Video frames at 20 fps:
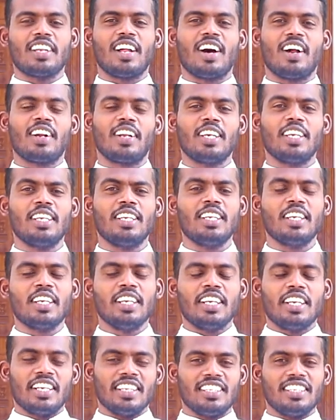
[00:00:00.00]
நானே
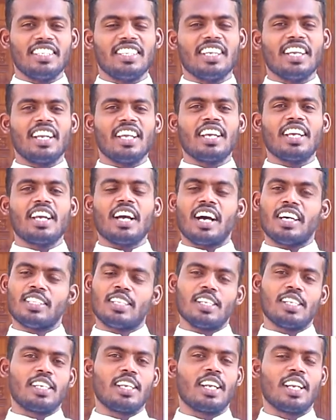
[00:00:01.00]
நீங்களே
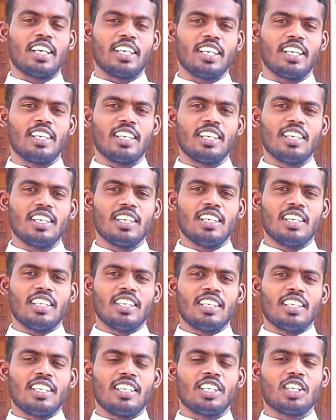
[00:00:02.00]
அதன் கிளைகள்
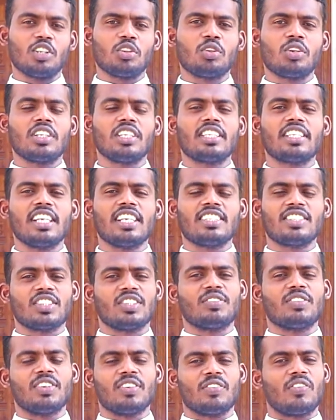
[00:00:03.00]
என்றதொரு
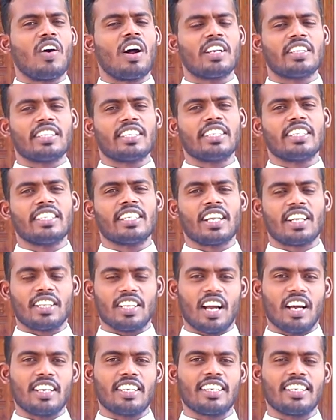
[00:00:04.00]
இயேசுவின் வார்த்தையினை
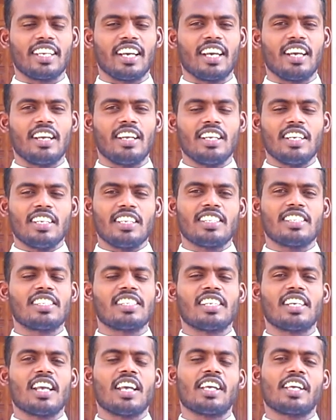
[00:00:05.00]
தியானிக்க
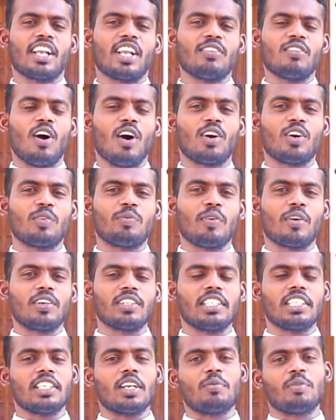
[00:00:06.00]
இன்றைய இறைவாக்கு
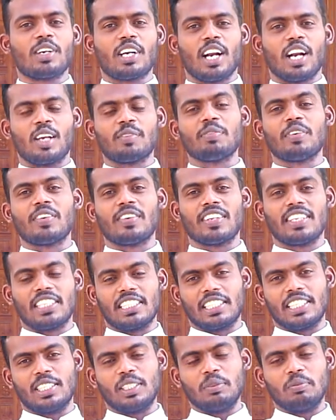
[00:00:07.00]
பகுதி நமக்கு அழைப்பு
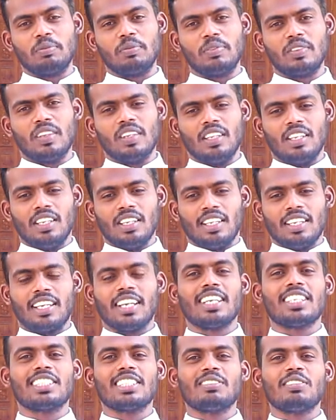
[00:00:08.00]
விடுக்கின்றது
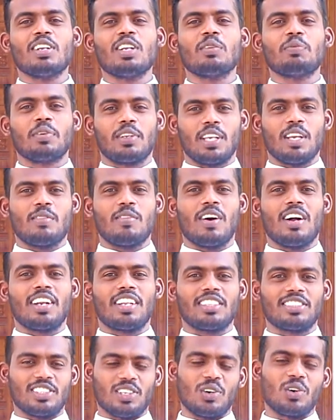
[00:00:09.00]
இயேசுவில் பிரியமான
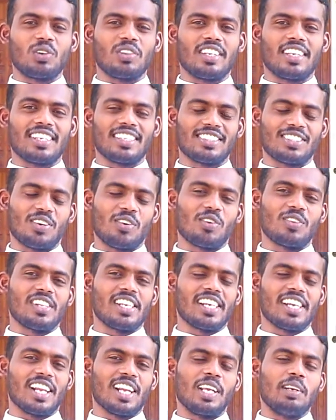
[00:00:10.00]
சகோதர
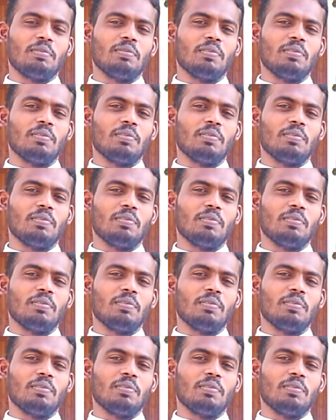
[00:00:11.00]
சகோதரிகளே